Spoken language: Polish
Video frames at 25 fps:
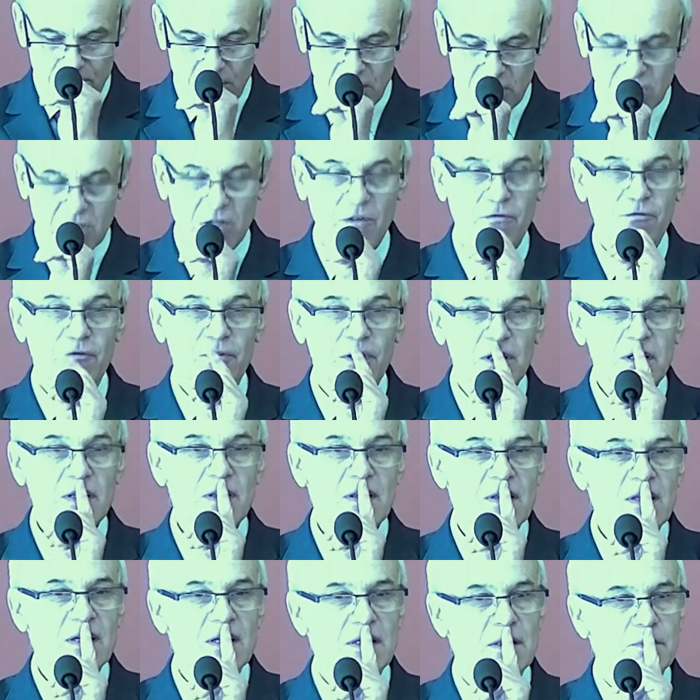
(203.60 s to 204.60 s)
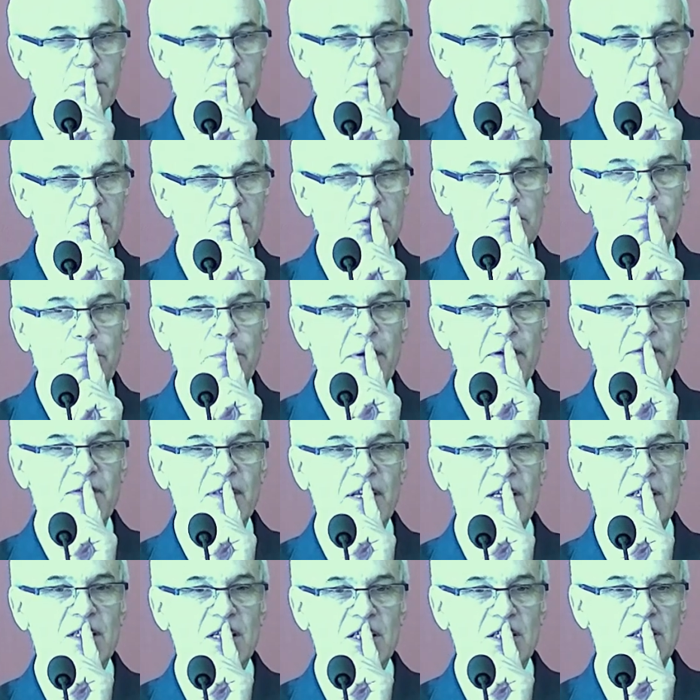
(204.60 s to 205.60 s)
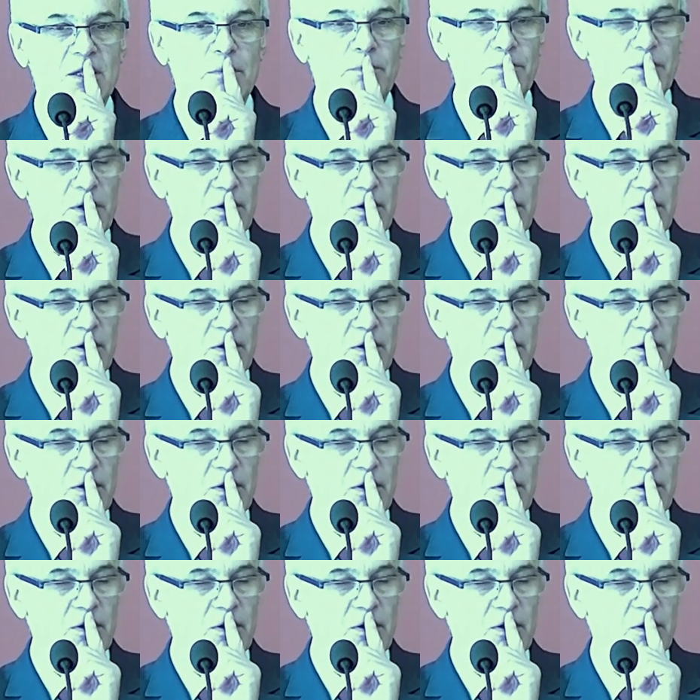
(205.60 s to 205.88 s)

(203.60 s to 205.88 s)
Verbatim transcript: może w inny sposób pewne rzeczy